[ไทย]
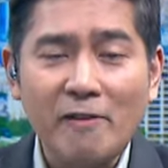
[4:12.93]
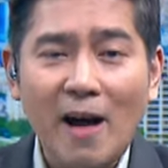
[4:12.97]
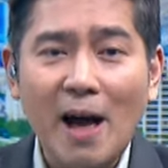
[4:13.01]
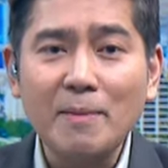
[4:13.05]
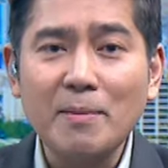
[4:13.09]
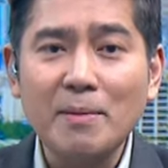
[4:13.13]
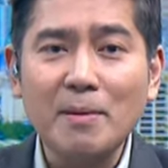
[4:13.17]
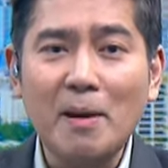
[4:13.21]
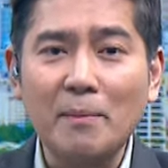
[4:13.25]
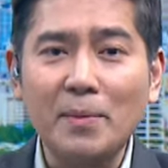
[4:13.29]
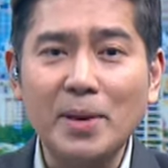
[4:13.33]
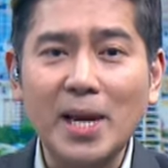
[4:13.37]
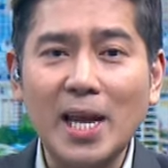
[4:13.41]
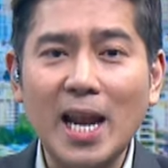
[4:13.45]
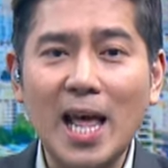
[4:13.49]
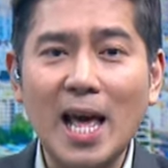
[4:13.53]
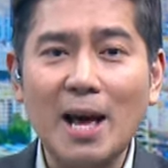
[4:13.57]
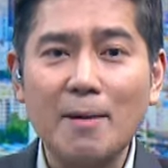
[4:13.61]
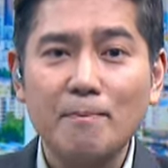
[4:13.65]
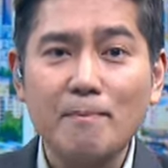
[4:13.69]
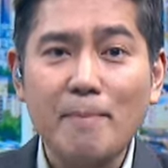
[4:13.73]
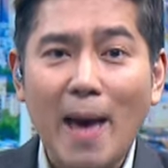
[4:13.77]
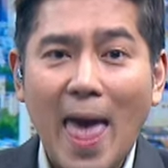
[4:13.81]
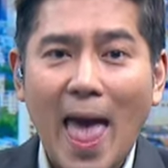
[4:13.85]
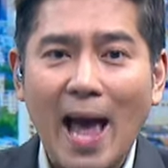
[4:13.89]
เป็นแบบนี้นะฮะ
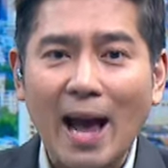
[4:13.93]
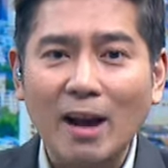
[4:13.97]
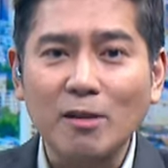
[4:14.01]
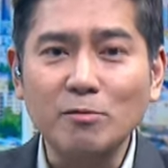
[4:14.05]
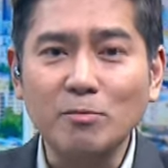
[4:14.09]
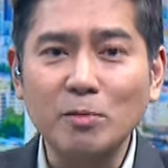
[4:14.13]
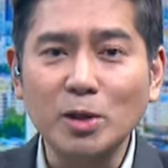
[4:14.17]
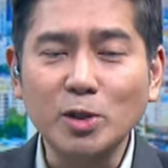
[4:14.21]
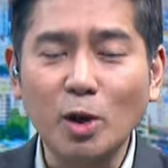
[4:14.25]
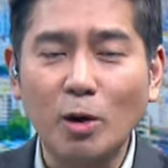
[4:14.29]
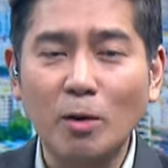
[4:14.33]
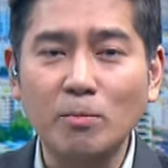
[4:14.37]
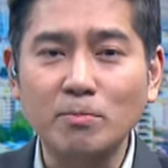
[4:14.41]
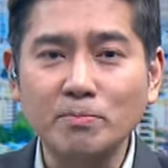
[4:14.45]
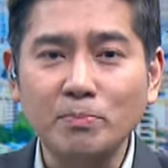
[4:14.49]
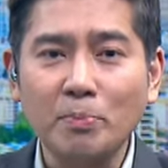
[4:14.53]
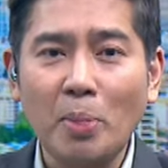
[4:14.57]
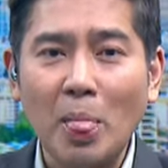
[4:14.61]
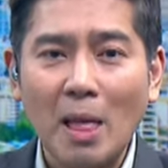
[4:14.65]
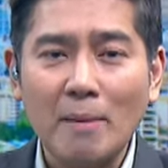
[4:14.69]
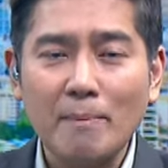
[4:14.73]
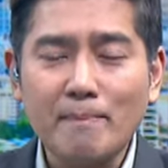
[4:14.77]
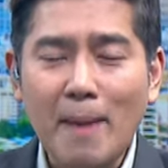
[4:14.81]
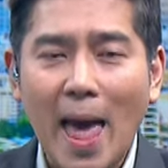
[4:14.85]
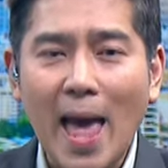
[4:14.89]
แบกคุณผู้ชม
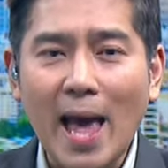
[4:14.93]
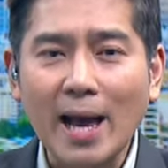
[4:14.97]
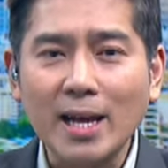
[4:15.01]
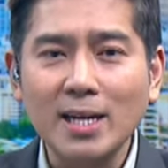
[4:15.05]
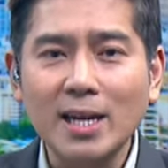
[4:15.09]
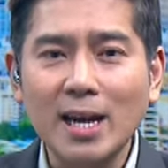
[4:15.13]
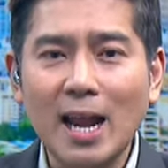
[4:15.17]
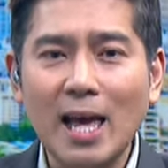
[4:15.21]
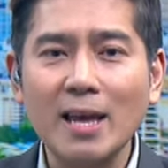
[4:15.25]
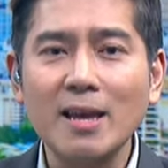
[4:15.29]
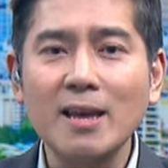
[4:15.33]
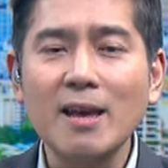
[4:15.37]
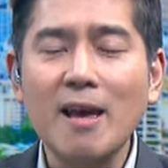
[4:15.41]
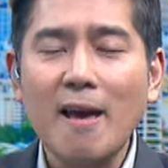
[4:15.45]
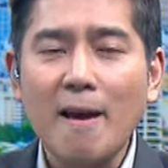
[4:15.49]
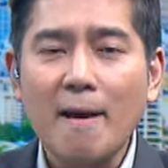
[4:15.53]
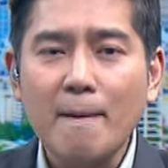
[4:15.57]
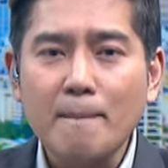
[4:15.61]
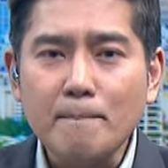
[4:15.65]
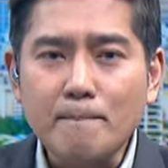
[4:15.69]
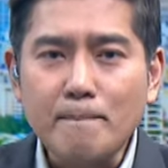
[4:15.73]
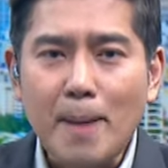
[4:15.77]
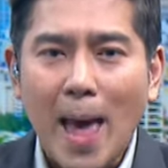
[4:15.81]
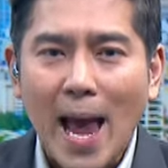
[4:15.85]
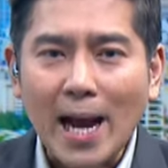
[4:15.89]
แบกคืออะไร
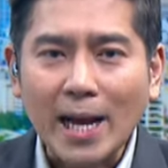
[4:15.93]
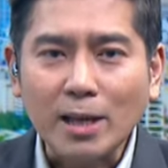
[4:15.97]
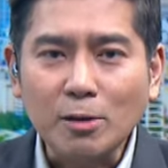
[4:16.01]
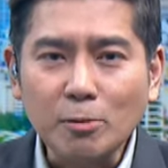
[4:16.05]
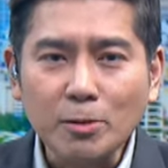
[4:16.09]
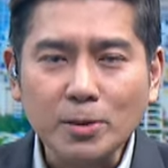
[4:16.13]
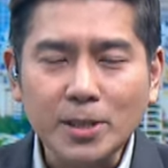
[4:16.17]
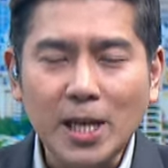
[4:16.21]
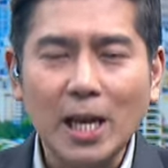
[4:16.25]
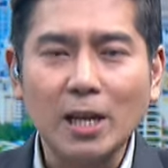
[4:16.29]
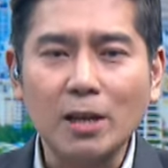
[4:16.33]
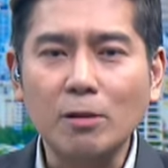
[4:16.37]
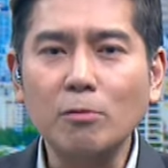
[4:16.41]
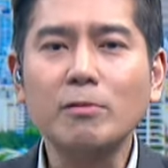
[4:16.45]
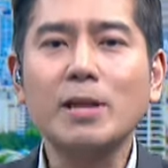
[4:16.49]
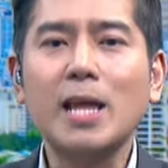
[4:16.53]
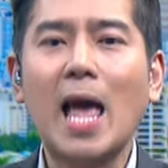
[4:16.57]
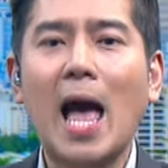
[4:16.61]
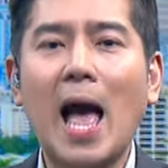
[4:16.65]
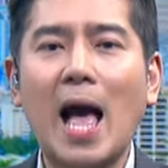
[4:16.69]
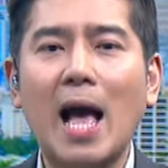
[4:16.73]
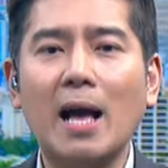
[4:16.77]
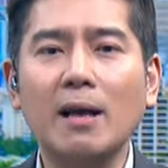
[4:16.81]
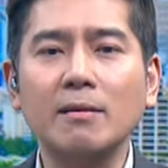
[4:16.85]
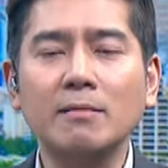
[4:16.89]
แบกทุกสิ่งทุกอ
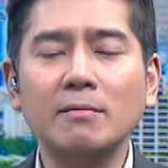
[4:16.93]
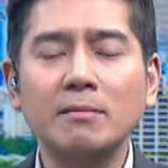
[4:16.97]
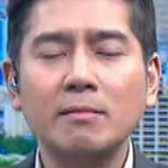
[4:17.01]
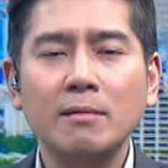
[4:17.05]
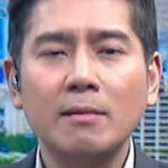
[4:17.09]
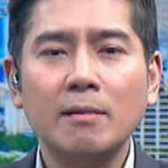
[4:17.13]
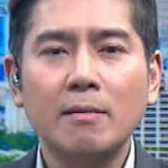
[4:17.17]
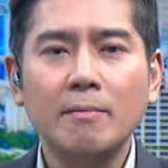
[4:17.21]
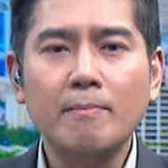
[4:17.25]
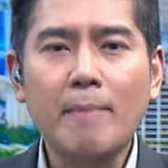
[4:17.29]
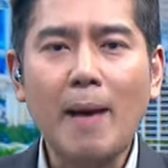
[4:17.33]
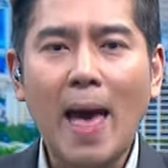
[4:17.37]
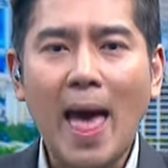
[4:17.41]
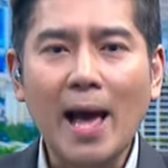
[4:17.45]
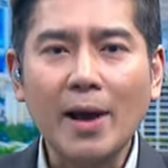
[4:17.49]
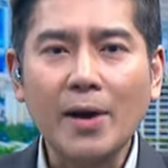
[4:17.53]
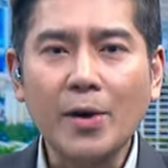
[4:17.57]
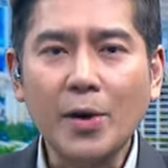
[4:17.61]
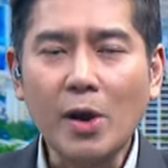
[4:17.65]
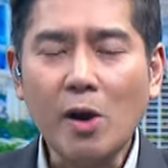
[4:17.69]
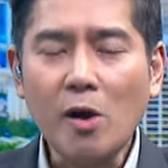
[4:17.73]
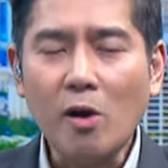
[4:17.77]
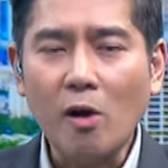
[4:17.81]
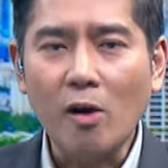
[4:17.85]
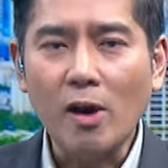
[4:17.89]
ย่างแบก
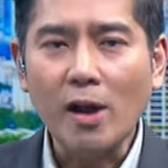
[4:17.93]
เรื่องของ